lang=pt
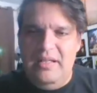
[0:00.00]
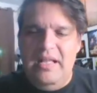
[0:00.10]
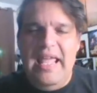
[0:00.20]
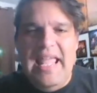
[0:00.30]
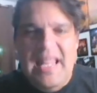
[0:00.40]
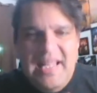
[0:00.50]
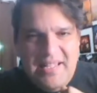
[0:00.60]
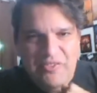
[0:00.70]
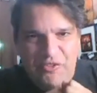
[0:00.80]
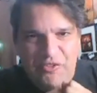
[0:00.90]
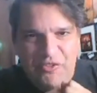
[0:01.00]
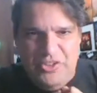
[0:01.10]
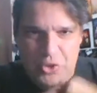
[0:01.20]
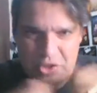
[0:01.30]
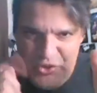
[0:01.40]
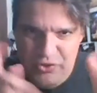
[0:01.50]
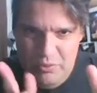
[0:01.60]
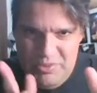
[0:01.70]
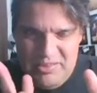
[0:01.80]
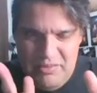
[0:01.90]
Ele que fez dois
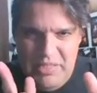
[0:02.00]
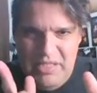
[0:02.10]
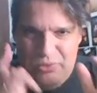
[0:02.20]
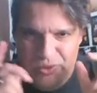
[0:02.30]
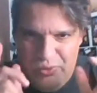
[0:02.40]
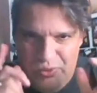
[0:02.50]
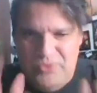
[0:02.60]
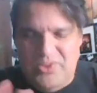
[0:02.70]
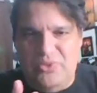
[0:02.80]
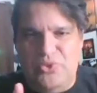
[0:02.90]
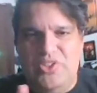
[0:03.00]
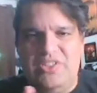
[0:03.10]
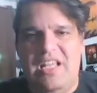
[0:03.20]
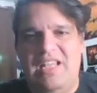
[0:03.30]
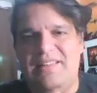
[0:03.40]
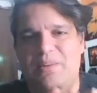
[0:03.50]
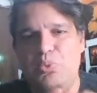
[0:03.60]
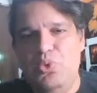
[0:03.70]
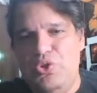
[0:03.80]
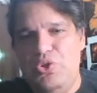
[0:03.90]
filmes também no, nos anos 80,
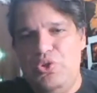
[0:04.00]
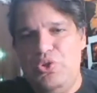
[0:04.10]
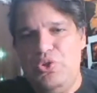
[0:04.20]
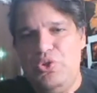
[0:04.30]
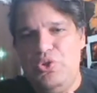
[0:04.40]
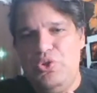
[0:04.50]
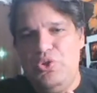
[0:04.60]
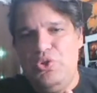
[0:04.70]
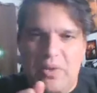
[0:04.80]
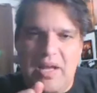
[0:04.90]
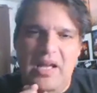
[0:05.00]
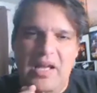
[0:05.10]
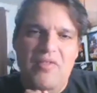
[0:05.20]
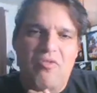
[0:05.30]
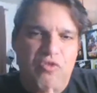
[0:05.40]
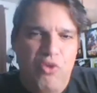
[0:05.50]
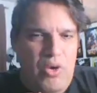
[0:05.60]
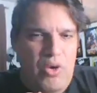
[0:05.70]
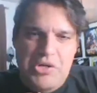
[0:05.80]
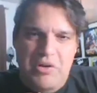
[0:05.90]
muito bons, que um é
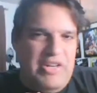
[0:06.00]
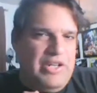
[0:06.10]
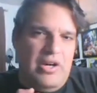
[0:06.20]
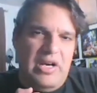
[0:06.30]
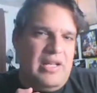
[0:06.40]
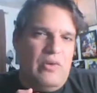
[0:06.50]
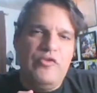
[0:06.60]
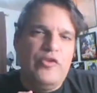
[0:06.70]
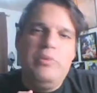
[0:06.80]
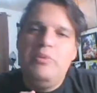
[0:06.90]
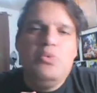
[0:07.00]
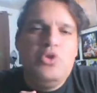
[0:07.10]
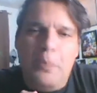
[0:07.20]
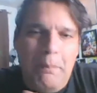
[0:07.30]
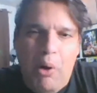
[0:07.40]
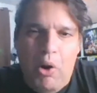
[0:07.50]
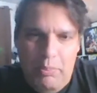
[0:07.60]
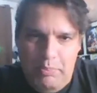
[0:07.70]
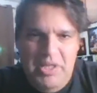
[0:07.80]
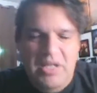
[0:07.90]
Fuga de Nova York, é um filme muito
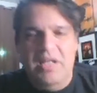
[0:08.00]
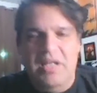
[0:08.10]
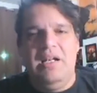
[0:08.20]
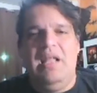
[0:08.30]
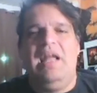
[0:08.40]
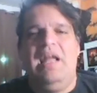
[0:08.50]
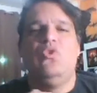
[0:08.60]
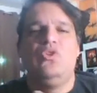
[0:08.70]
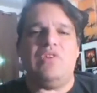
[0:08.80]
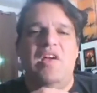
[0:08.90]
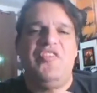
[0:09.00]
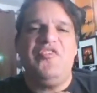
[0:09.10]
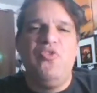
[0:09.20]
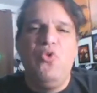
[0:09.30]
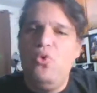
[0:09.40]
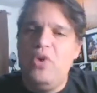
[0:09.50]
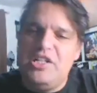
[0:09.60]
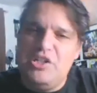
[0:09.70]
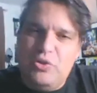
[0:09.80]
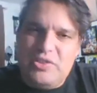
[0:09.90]
pop, né? E o outro é
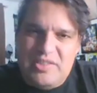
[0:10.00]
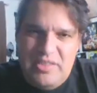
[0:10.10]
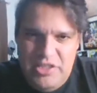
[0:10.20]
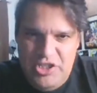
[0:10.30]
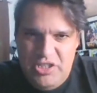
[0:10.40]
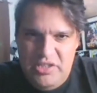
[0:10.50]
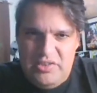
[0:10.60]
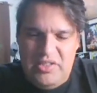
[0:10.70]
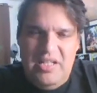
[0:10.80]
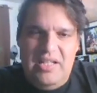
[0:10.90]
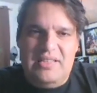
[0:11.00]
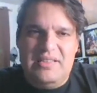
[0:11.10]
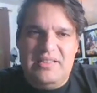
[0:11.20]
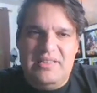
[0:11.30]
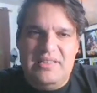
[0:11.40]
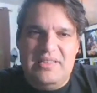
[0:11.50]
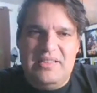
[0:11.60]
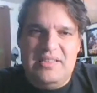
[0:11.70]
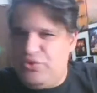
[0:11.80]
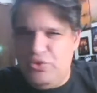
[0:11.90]
Fuga de Los Angeles Tá? São
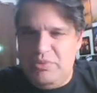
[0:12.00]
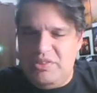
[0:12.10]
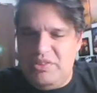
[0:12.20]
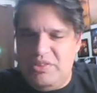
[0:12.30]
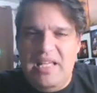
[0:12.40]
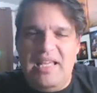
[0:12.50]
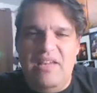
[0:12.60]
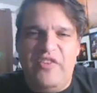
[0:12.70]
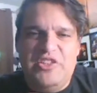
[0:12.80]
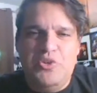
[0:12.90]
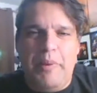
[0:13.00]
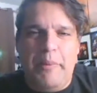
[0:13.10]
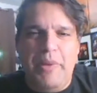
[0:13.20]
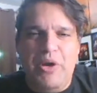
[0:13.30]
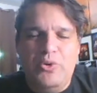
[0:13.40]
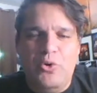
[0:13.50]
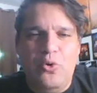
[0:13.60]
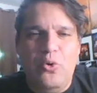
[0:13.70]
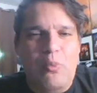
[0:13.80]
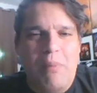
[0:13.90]
dois filmes que ele fazia o papel do
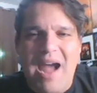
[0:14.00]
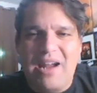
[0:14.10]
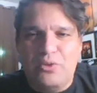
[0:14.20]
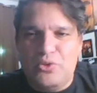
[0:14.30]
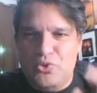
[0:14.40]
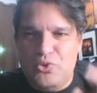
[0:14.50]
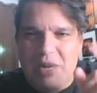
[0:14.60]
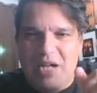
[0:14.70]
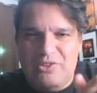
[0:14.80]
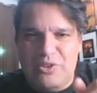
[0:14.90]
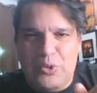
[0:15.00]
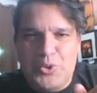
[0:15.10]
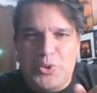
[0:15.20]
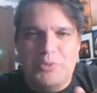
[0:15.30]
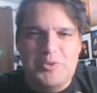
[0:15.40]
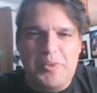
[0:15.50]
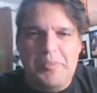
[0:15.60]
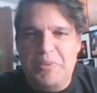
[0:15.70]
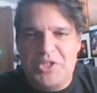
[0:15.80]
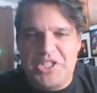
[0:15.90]
o Marcos, o Marcos Araújo Gomes, meu
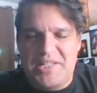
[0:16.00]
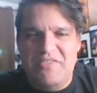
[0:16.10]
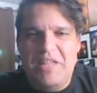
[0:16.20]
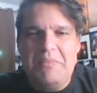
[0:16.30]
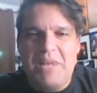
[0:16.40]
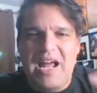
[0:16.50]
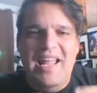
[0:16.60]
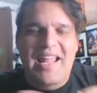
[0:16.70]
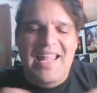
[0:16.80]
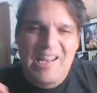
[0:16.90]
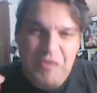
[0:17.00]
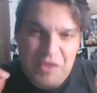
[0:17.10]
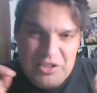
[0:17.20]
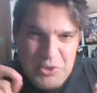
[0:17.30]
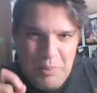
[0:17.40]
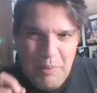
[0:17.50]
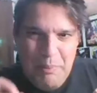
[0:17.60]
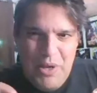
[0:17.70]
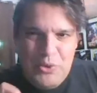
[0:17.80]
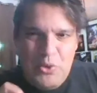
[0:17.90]
primo, acho que deve lembrar. Ele fazia o
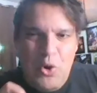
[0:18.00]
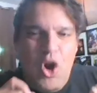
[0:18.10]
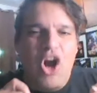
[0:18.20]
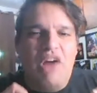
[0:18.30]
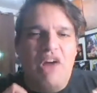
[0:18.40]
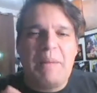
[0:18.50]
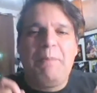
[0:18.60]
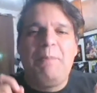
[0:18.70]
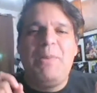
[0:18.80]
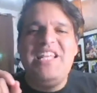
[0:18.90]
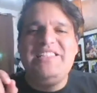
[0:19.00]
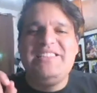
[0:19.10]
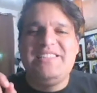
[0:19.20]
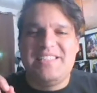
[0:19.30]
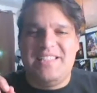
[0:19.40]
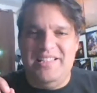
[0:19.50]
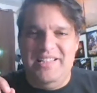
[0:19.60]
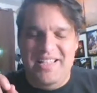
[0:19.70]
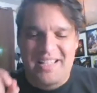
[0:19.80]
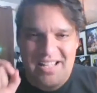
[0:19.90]
papel do Cobra
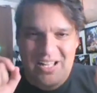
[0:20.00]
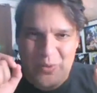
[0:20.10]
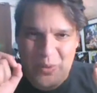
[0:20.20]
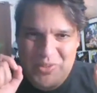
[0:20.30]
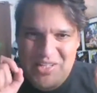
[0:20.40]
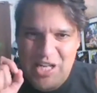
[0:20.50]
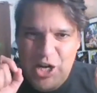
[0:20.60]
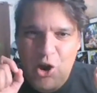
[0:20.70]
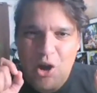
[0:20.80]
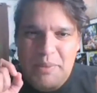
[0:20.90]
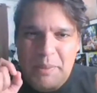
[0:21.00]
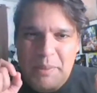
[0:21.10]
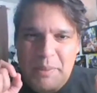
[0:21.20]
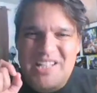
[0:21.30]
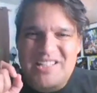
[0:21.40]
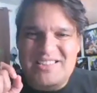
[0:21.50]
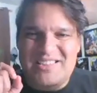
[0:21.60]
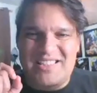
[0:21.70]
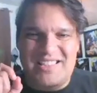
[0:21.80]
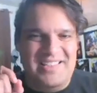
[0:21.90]
Plinsky. Era o nome dele, Cobra
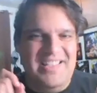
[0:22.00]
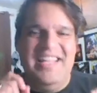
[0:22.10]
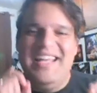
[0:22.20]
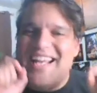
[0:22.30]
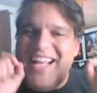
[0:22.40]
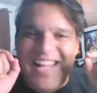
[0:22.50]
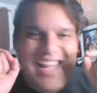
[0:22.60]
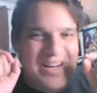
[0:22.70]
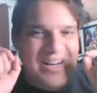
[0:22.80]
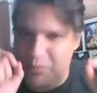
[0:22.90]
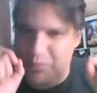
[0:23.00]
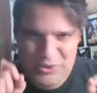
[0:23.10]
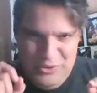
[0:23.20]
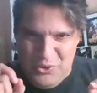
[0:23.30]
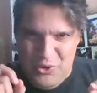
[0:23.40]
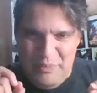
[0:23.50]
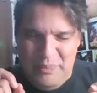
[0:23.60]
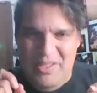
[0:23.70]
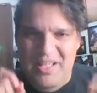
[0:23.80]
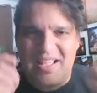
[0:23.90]
Plinsky. Cara, era muito
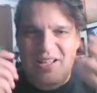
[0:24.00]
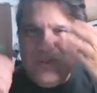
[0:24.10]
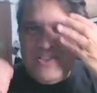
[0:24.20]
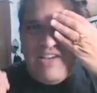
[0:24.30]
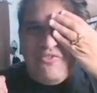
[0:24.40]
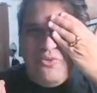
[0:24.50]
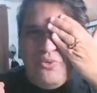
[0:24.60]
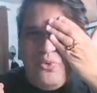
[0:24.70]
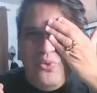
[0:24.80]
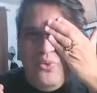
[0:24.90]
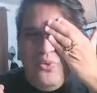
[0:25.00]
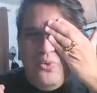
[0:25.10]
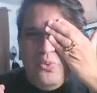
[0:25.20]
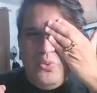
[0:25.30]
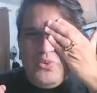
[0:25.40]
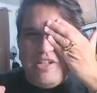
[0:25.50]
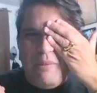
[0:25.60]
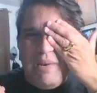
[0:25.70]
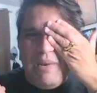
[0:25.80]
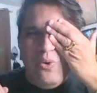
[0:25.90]
top. Ele usava um, um, um
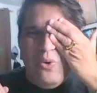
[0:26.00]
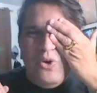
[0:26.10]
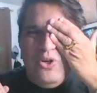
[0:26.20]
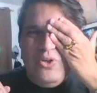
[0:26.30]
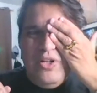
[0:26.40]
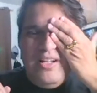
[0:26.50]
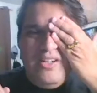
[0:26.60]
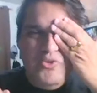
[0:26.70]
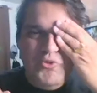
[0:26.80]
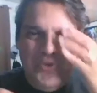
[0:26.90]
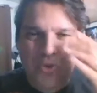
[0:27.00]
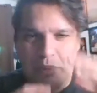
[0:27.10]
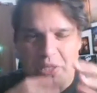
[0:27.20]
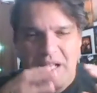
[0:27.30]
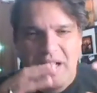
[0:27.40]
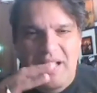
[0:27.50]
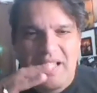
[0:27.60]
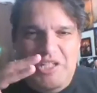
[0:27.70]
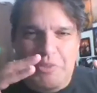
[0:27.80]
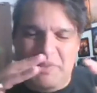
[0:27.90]
tapa-olho no filme.
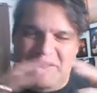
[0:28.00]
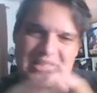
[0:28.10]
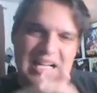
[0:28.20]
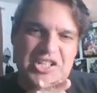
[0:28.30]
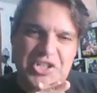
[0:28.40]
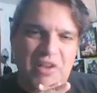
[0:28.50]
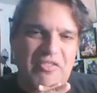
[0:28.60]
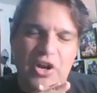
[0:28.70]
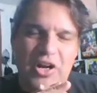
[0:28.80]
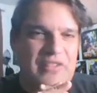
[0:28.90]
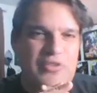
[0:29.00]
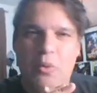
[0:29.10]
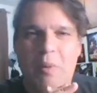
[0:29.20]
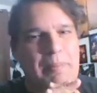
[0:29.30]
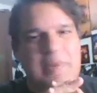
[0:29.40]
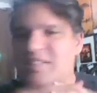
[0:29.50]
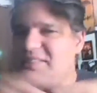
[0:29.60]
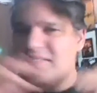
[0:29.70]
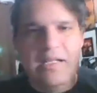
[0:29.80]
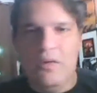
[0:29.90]
E, tipo, a cidade de Nova York virou uma
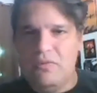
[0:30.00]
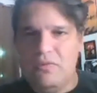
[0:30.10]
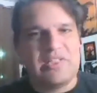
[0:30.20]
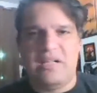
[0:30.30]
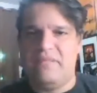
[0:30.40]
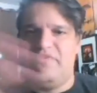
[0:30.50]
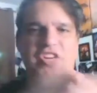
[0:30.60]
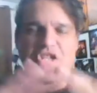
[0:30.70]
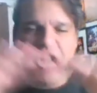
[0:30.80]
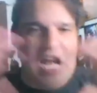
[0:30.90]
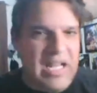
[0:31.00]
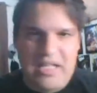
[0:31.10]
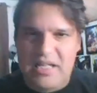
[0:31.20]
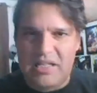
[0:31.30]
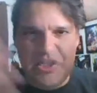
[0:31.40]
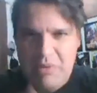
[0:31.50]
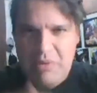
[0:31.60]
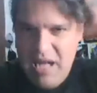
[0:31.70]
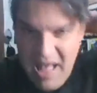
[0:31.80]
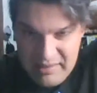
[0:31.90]
prisão. Os caras fecharam a ilha de
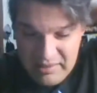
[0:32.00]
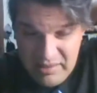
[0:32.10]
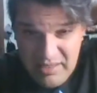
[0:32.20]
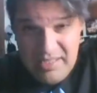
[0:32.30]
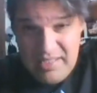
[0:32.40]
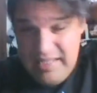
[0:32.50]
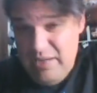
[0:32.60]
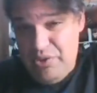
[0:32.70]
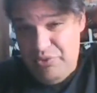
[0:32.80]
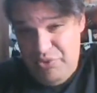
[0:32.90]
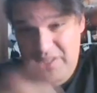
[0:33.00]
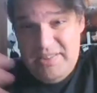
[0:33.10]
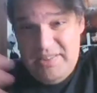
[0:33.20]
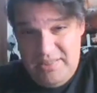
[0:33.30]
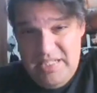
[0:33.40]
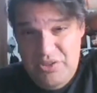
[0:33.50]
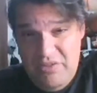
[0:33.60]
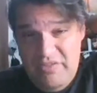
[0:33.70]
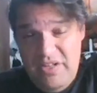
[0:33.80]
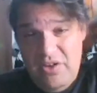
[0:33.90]
Manhattan, que é onde fica a cidade de
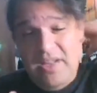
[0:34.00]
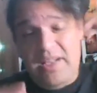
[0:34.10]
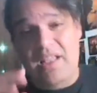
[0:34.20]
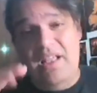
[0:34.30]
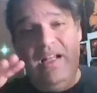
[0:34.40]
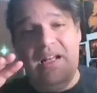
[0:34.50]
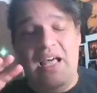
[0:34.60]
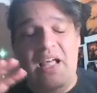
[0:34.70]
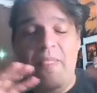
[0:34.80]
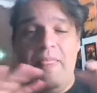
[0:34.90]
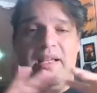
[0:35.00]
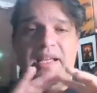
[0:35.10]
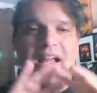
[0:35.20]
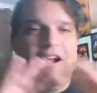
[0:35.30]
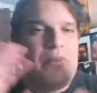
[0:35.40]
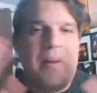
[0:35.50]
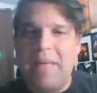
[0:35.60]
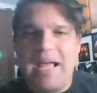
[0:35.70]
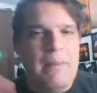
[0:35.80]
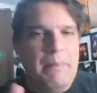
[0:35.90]
Nova York, né? E criaram uma
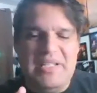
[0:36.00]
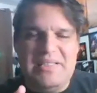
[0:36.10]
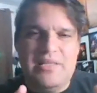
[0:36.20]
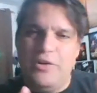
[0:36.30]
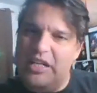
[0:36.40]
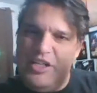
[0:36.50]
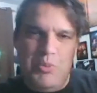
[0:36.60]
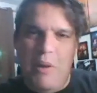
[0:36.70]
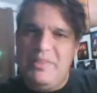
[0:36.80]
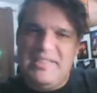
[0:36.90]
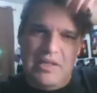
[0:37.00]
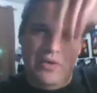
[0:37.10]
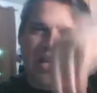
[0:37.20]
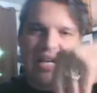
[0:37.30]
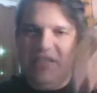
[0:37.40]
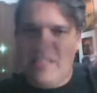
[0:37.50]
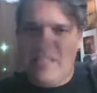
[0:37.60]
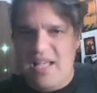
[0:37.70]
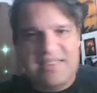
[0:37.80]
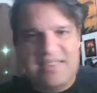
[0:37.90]
mega prisão. E ele tinha uma missão que era entrar
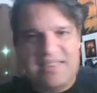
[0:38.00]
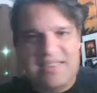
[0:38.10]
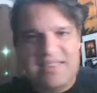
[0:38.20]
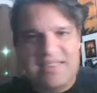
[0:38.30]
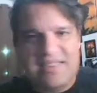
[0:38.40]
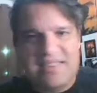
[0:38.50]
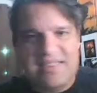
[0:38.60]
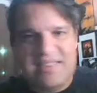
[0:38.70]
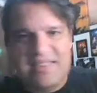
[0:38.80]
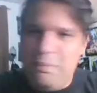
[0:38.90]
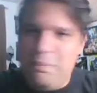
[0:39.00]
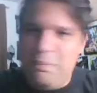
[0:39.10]
lá e sair. Só que, pô,